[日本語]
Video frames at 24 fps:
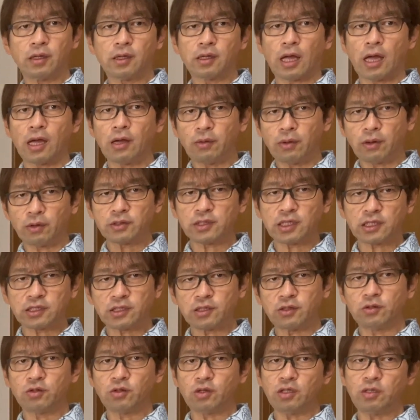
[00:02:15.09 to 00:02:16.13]
会話をさ
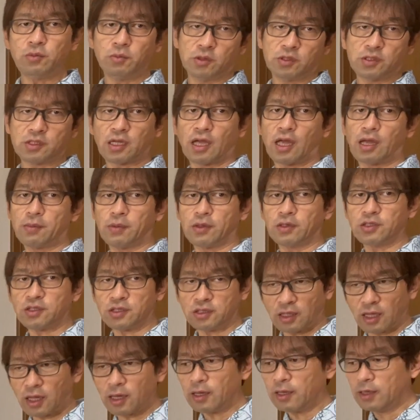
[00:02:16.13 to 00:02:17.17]
せる時にも使えますしね。